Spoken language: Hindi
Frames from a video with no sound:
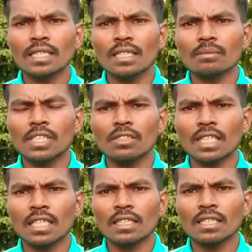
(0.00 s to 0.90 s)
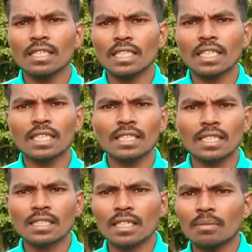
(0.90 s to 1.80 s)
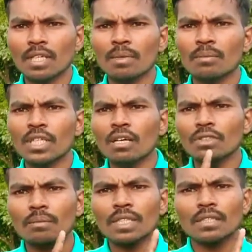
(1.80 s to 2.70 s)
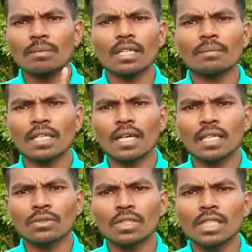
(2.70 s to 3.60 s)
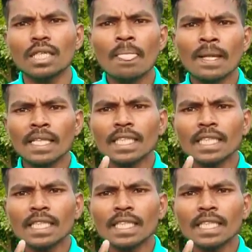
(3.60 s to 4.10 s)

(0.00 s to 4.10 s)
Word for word: ऐसा वीडियो देखे के लगिन चैनल के सब्सक्राइब करवा मैं राव साहब मन से बार बार कहा हूँ कि